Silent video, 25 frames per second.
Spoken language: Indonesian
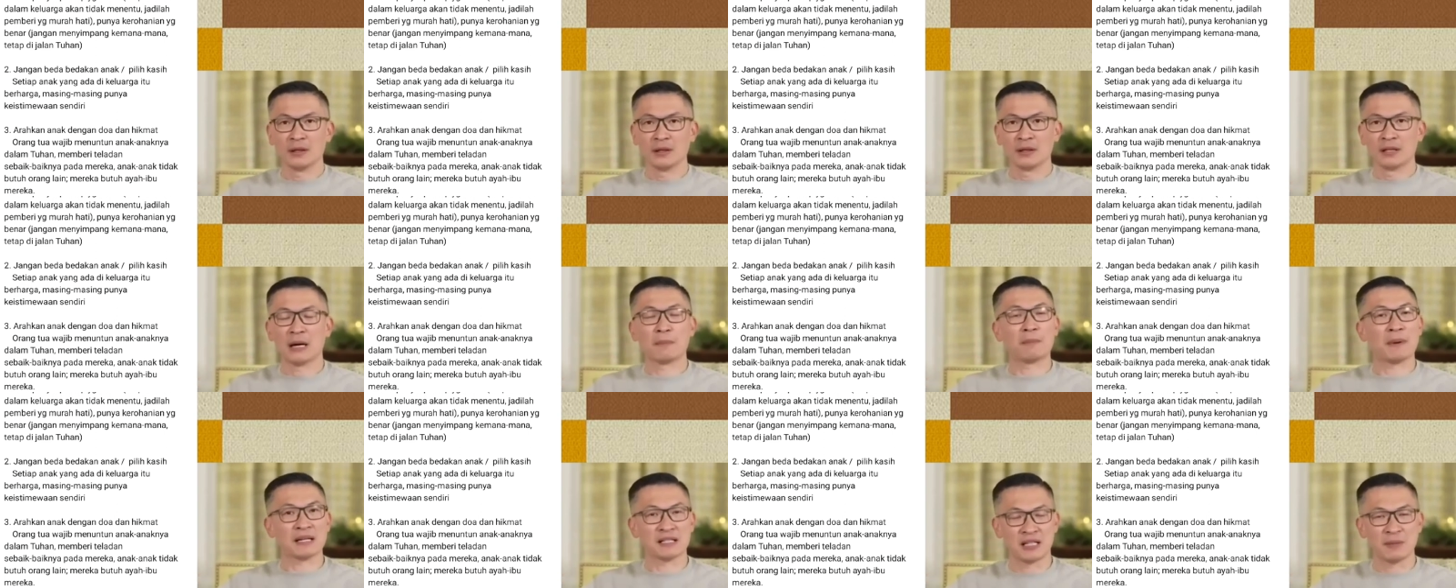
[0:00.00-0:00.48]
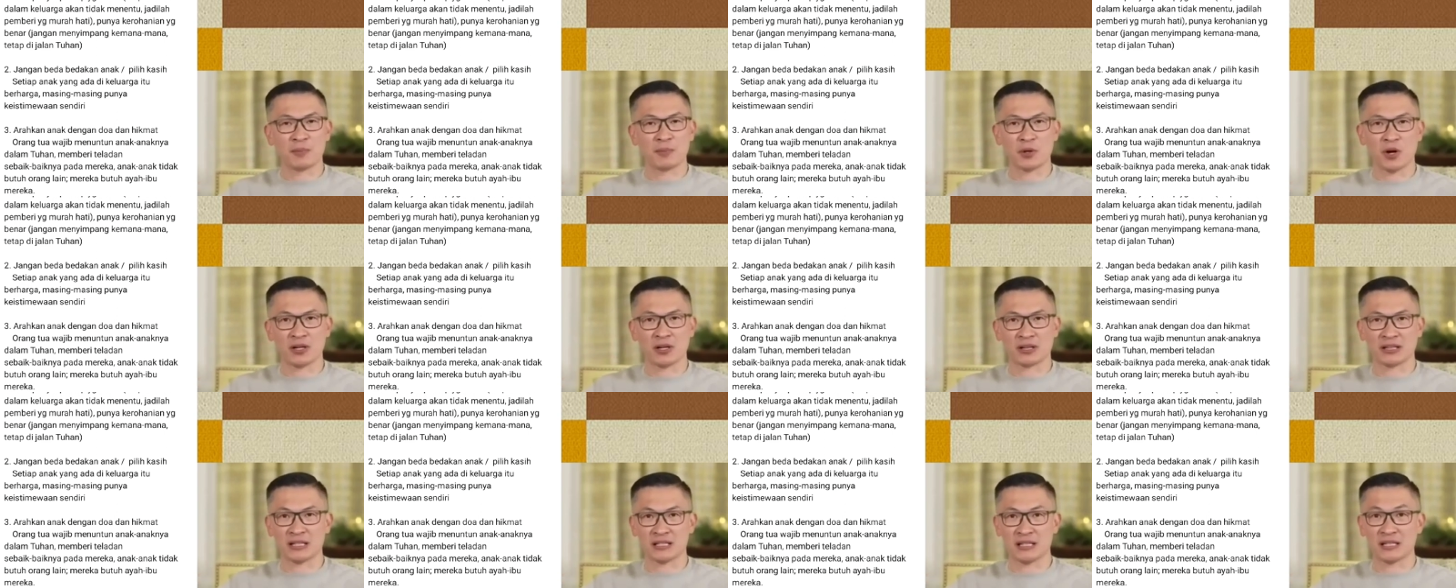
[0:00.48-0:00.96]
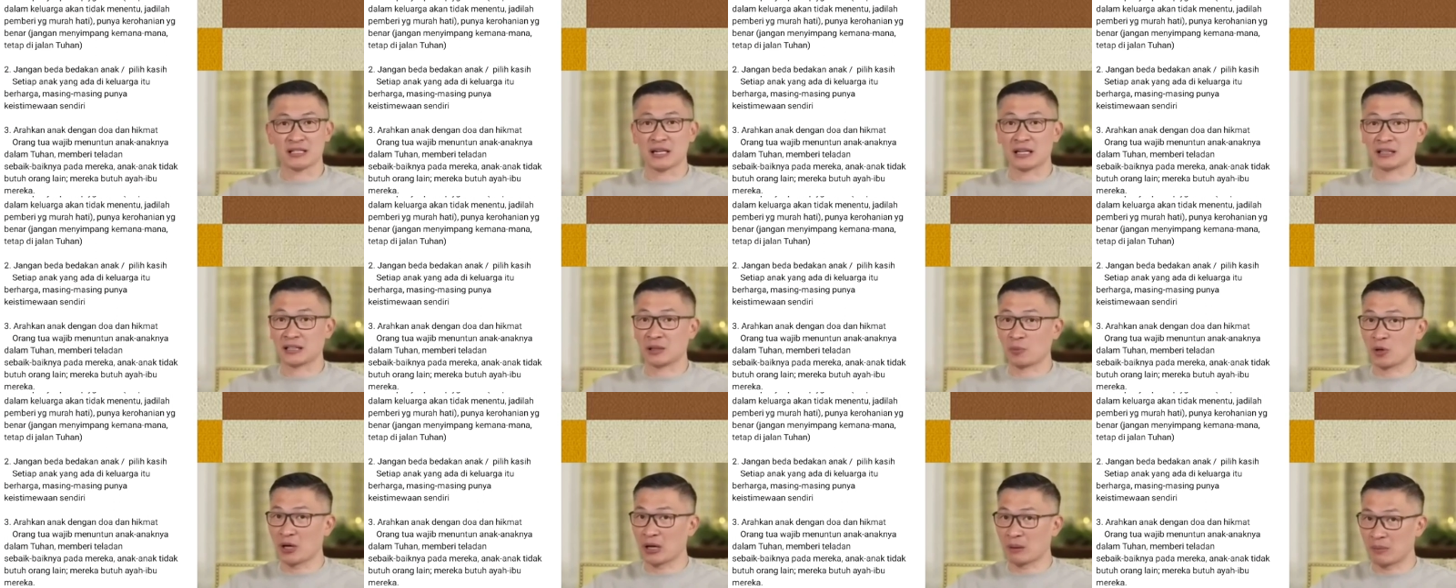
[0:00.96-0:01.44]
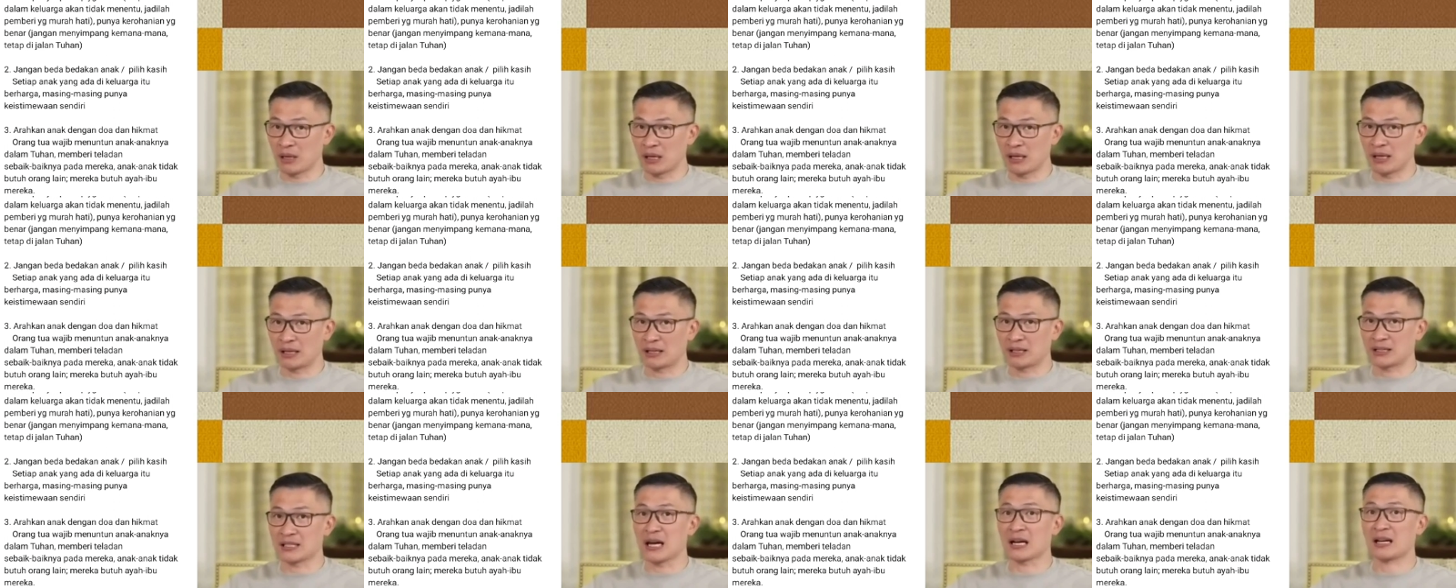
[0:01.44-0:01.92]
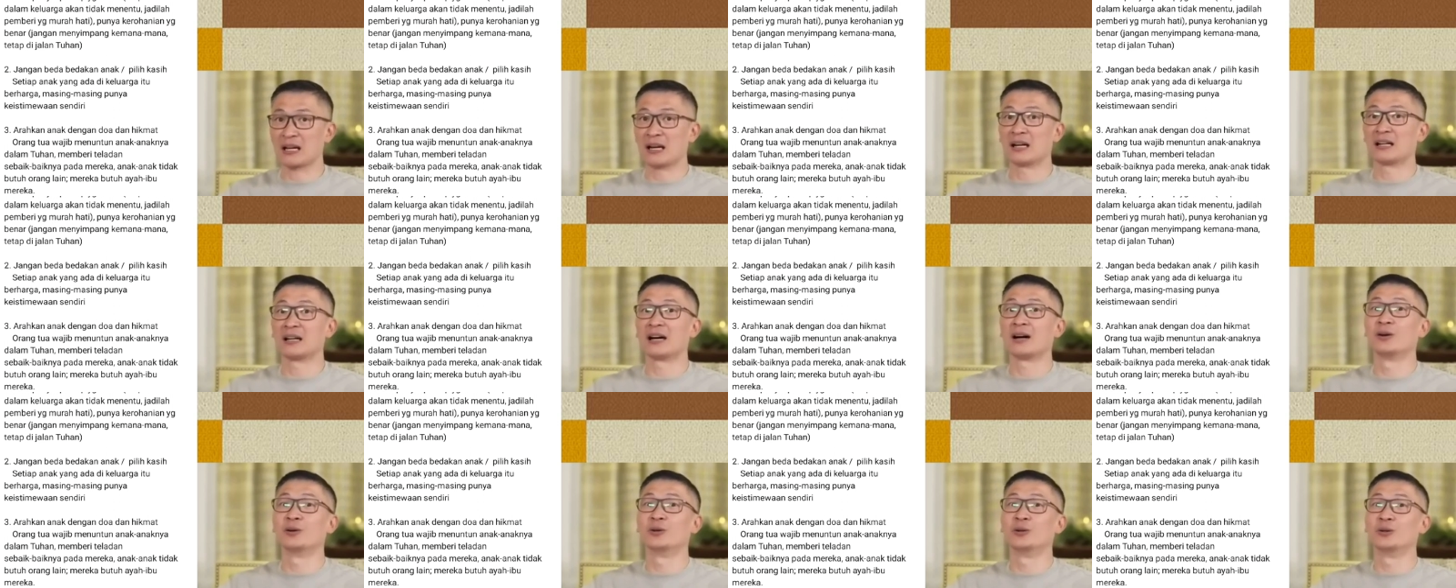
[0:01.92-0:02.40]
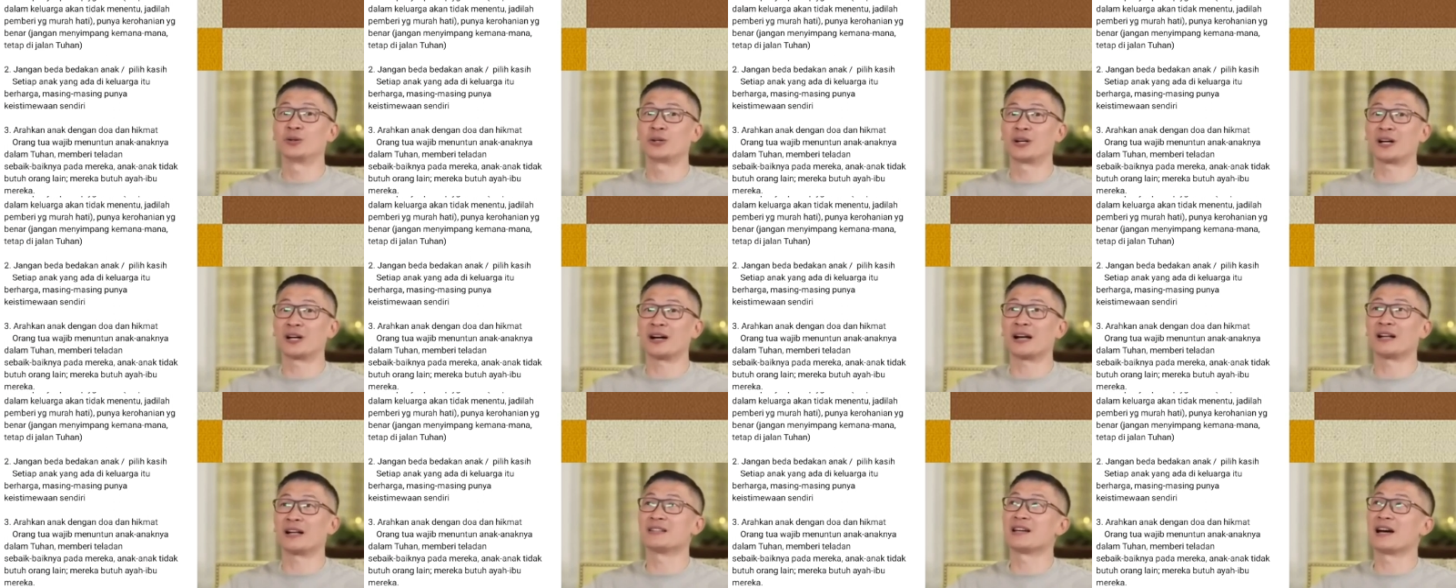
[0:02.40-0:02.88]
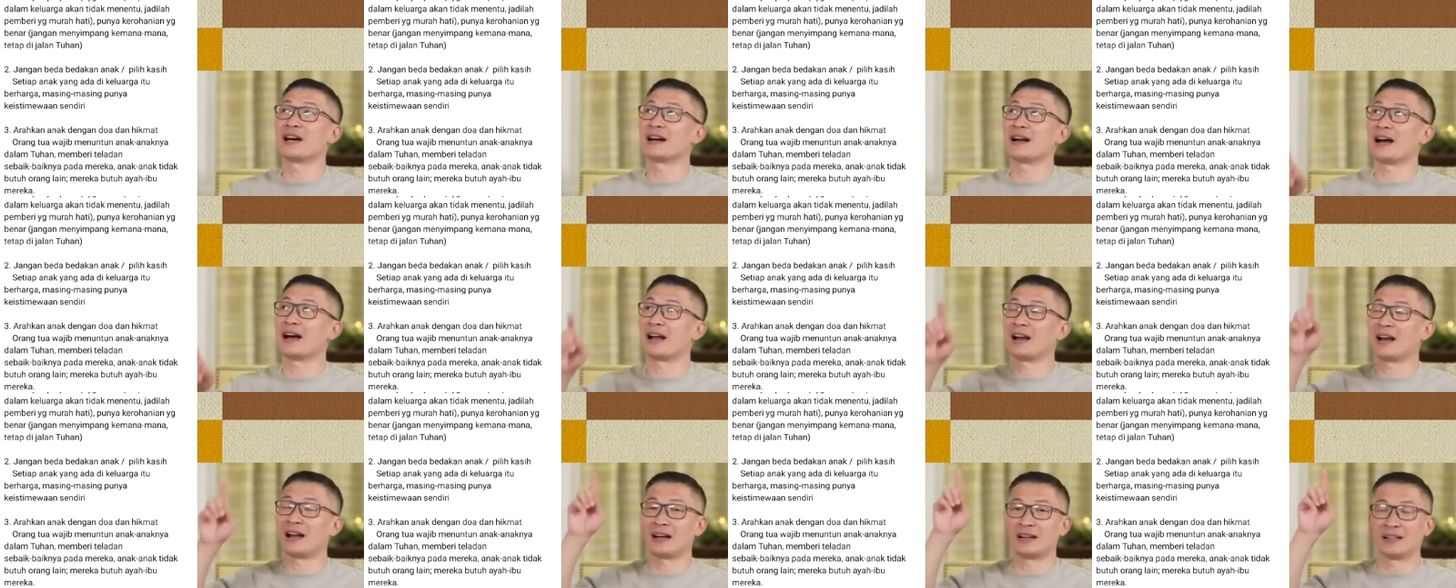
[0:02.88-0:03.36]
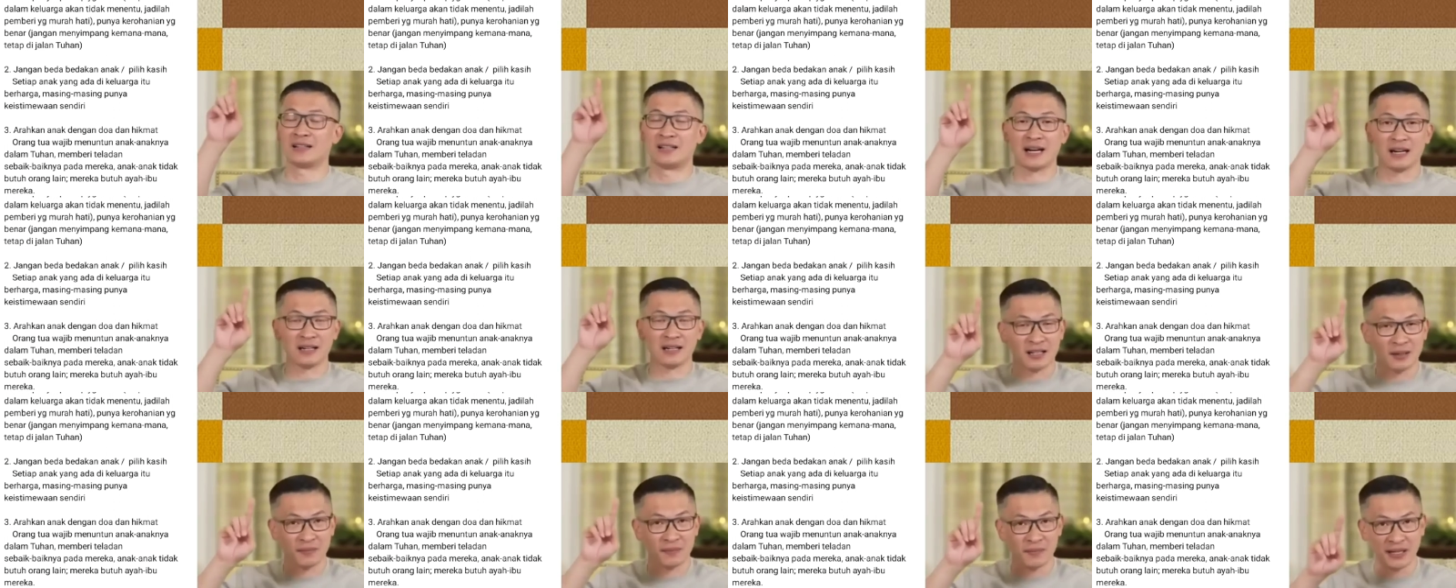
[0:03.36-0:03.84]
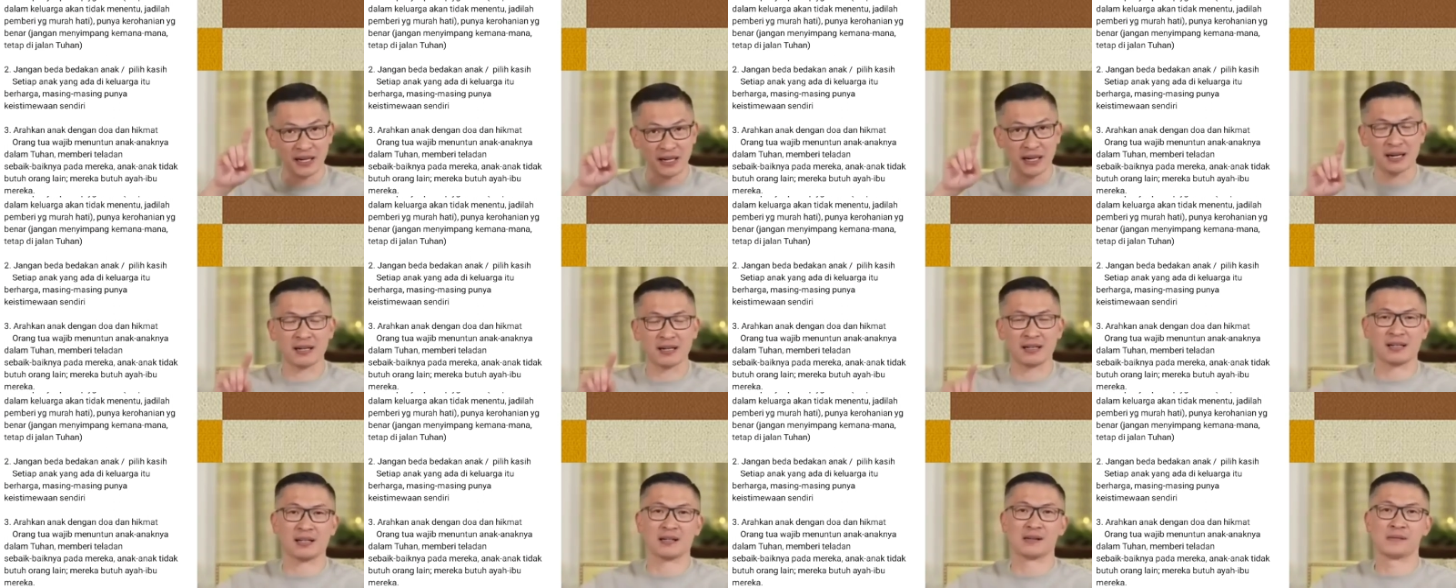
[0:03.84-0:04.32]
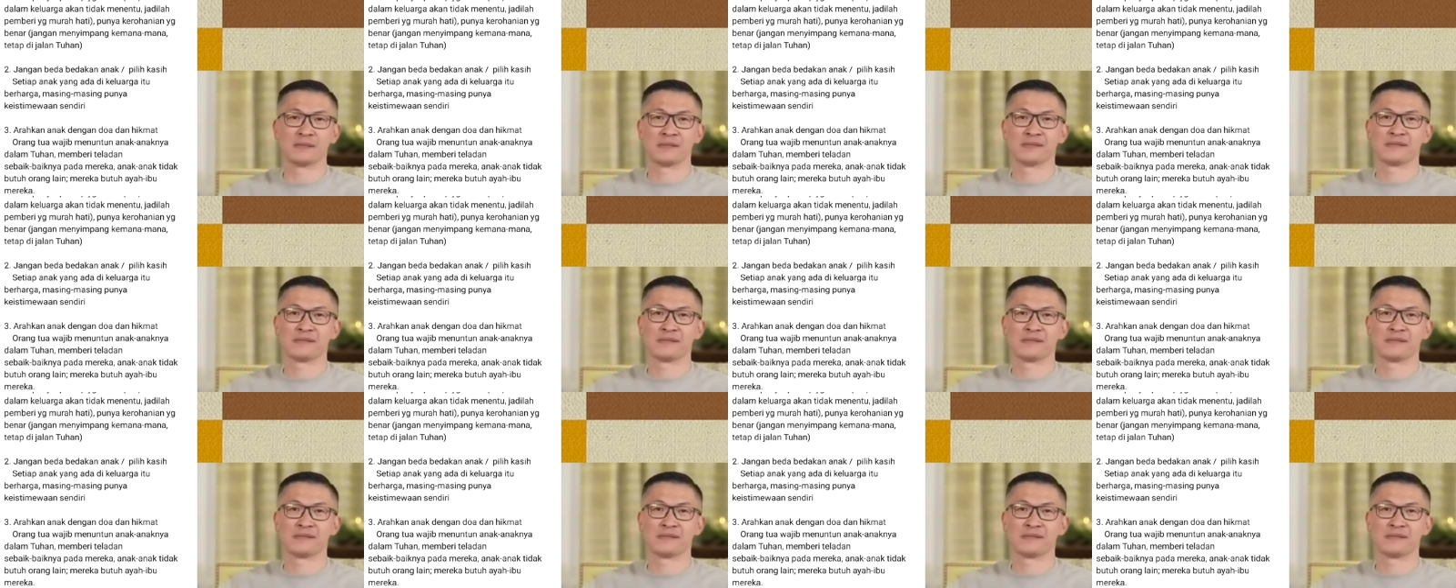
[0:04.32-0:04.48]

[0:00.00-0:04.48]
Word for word: Yang pasti prioritasnya jangan terbolak-balik. Carilah dahulu kerajaan Allah dan kebenarannya.